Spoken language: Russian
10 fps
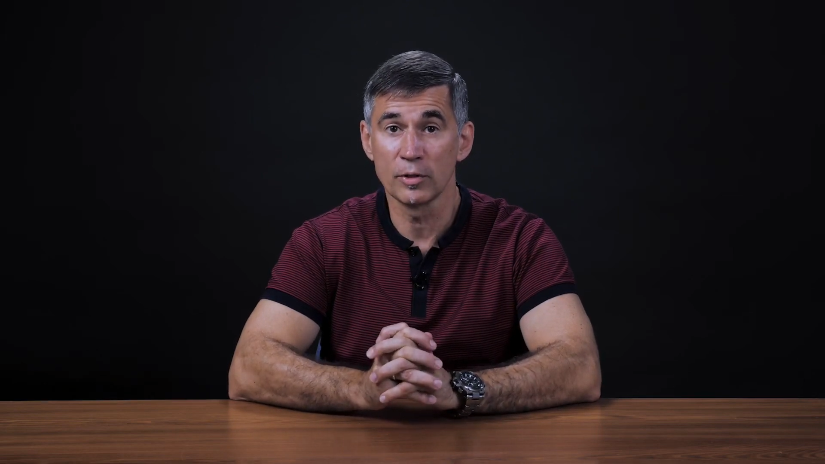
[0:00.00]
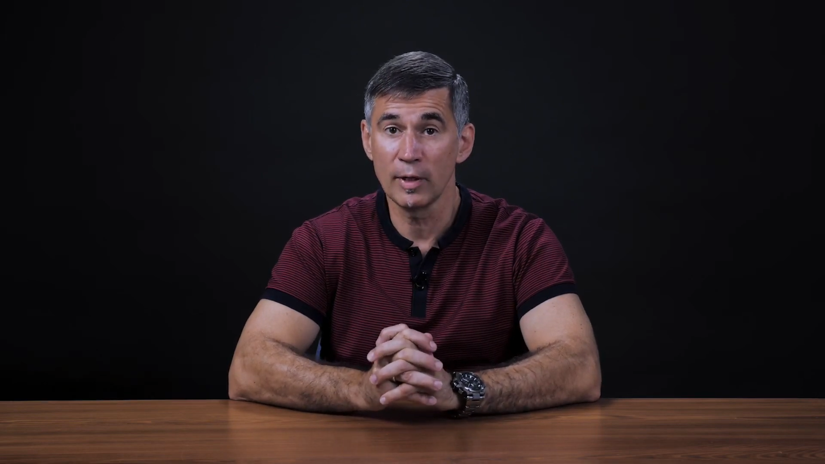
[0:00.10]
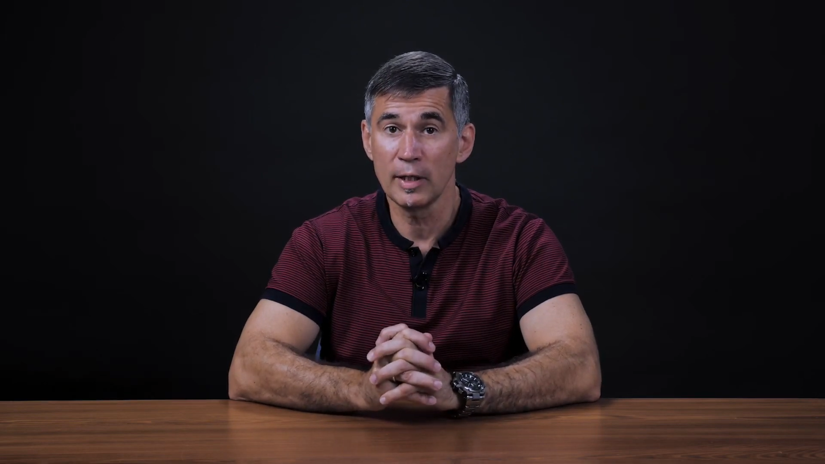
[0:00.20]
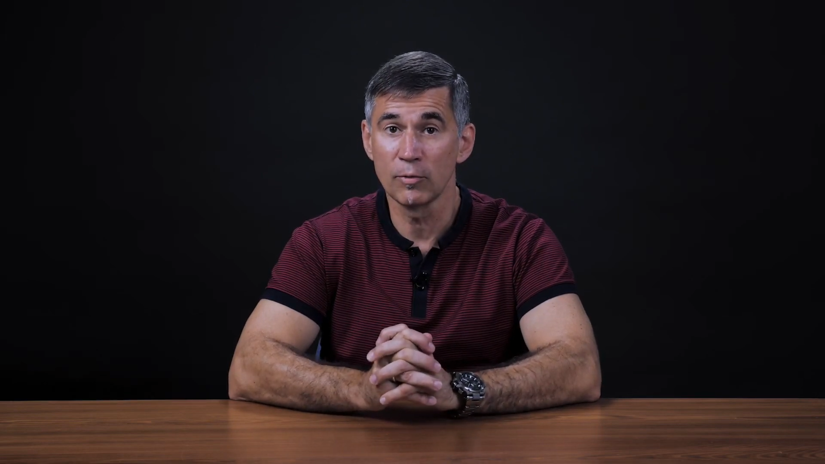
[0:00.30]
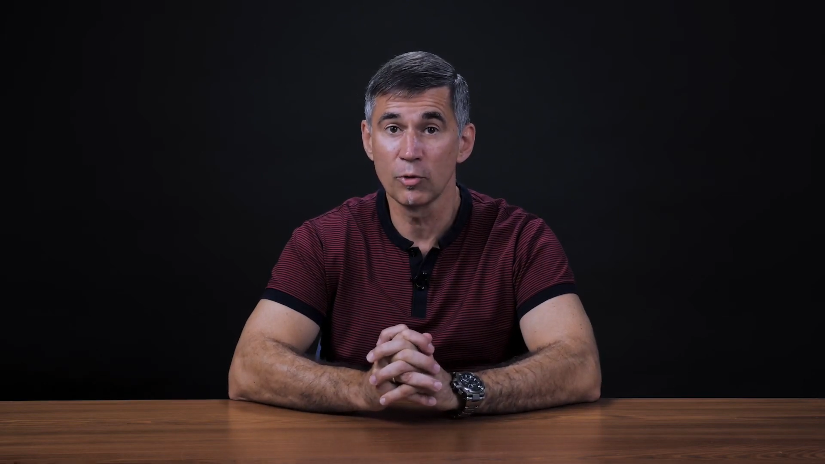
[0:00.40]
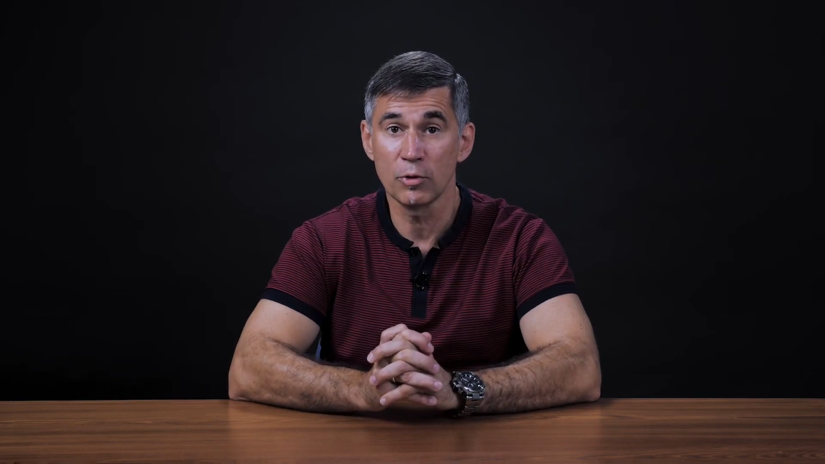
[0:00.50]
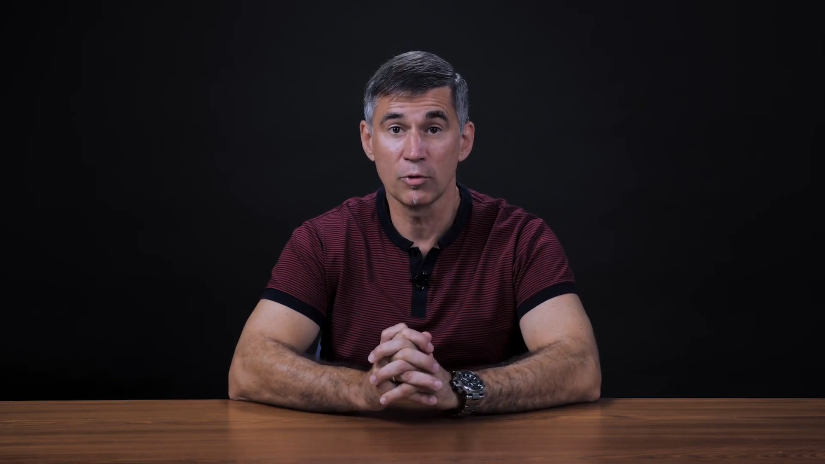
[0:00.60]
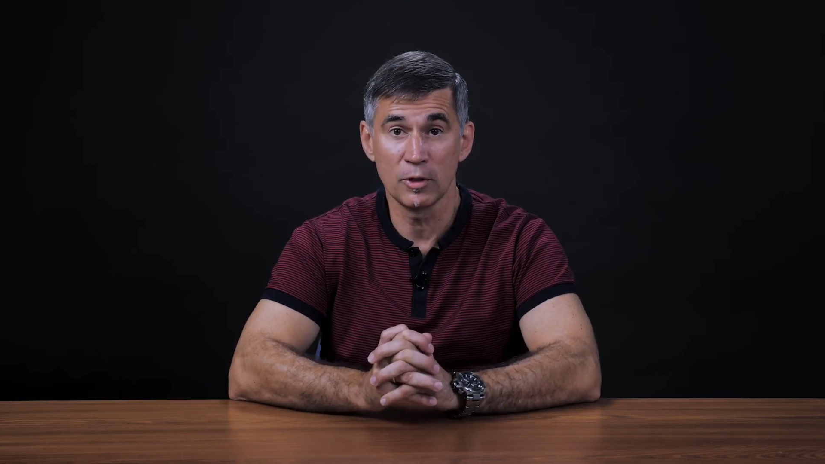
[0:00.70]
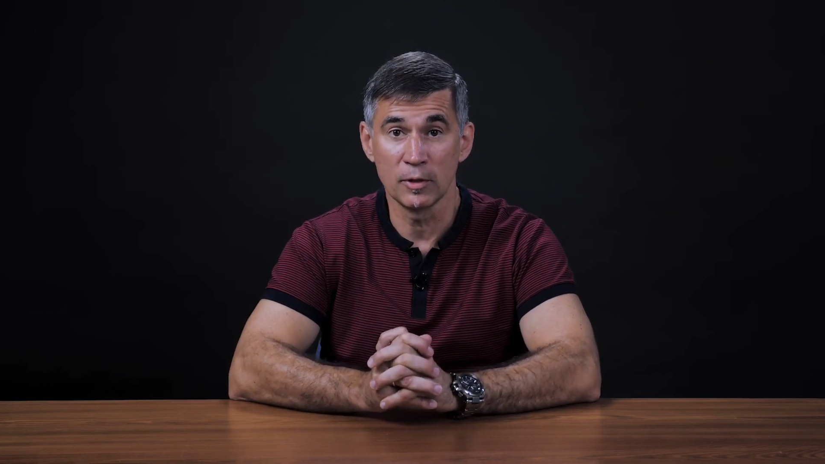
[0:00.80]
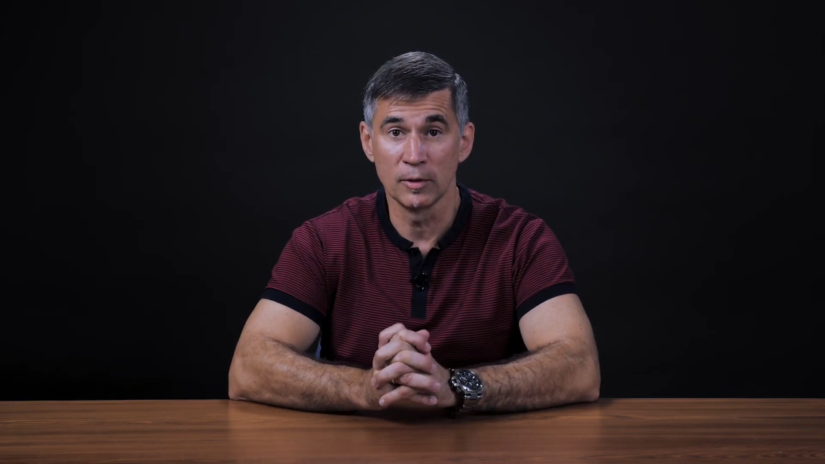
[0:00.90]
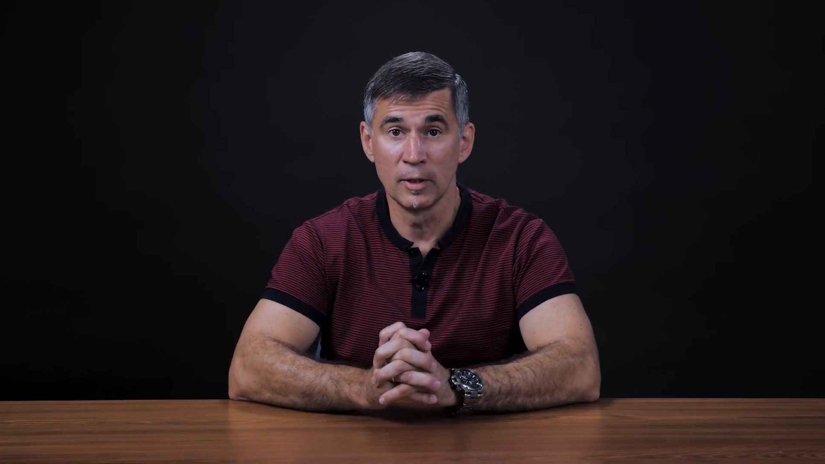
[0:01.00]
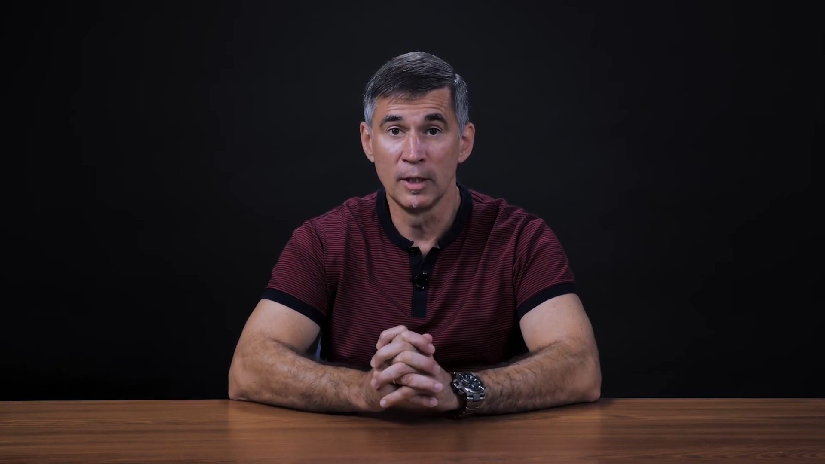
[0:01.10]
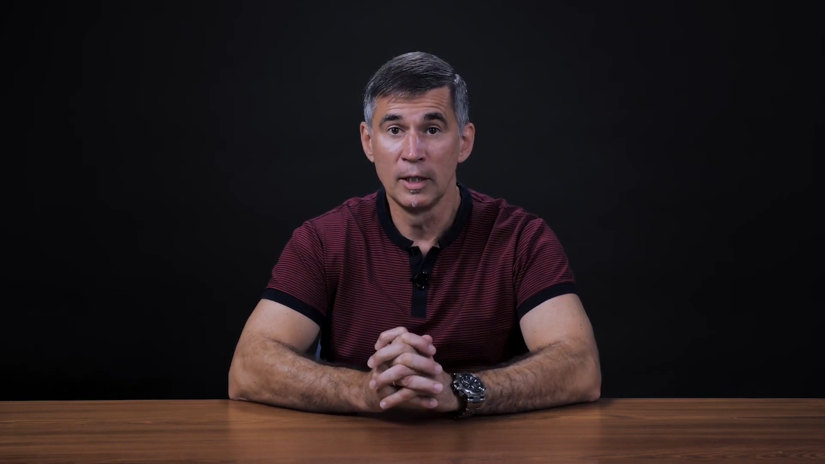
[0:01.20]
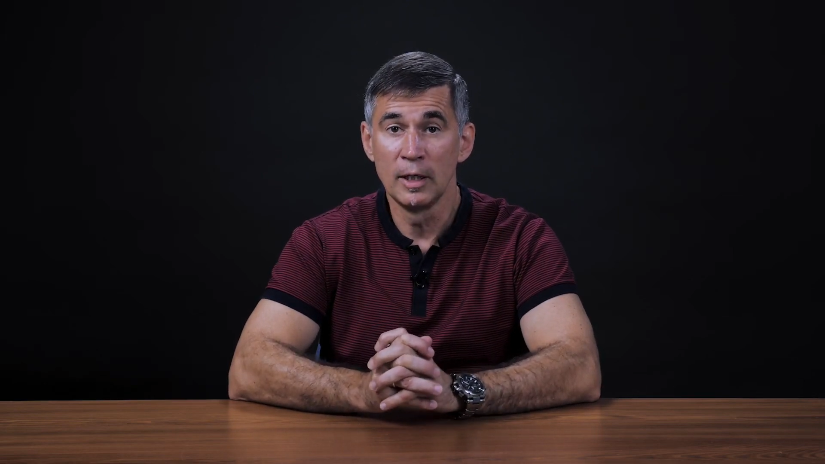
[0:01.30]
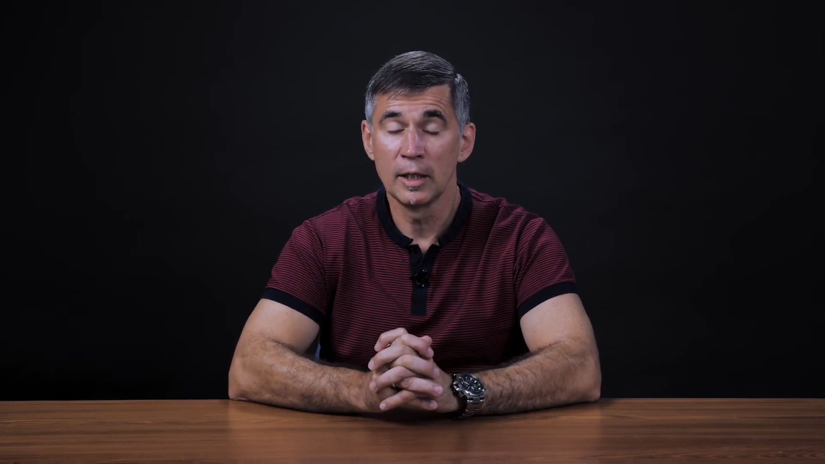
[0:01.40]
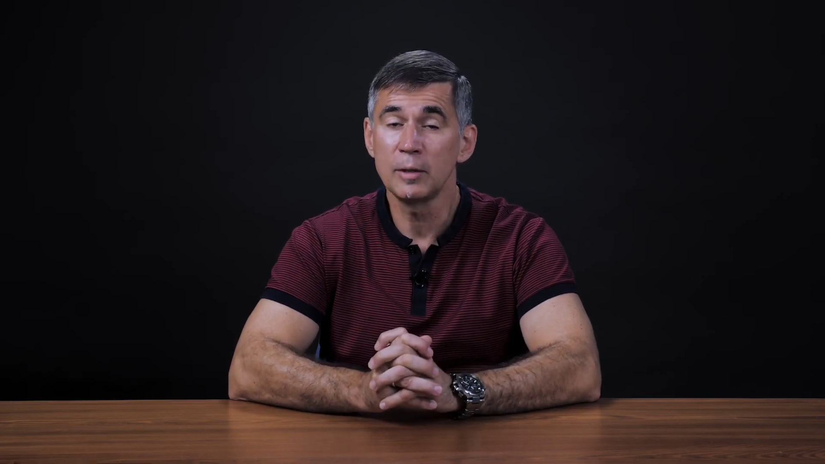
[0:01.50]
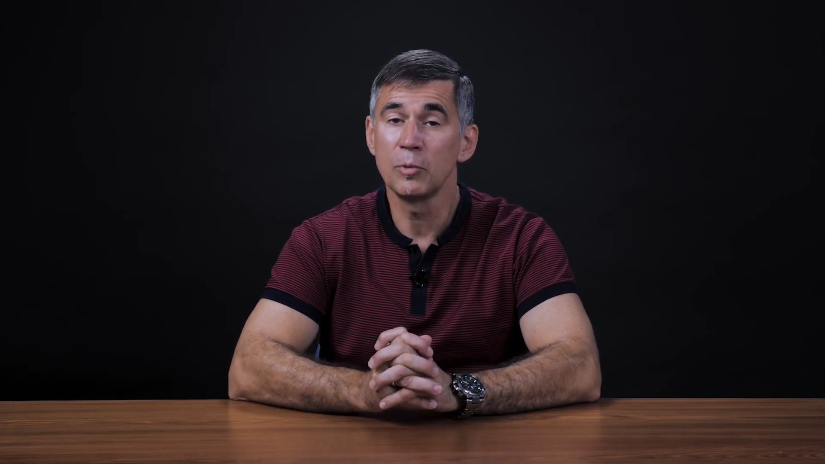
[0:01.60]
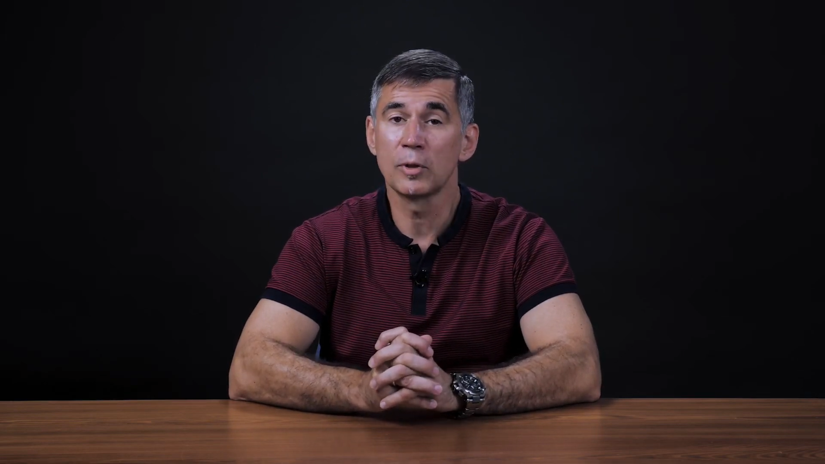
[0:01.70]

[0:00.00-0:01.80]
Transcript: звали его Сёсин. Это был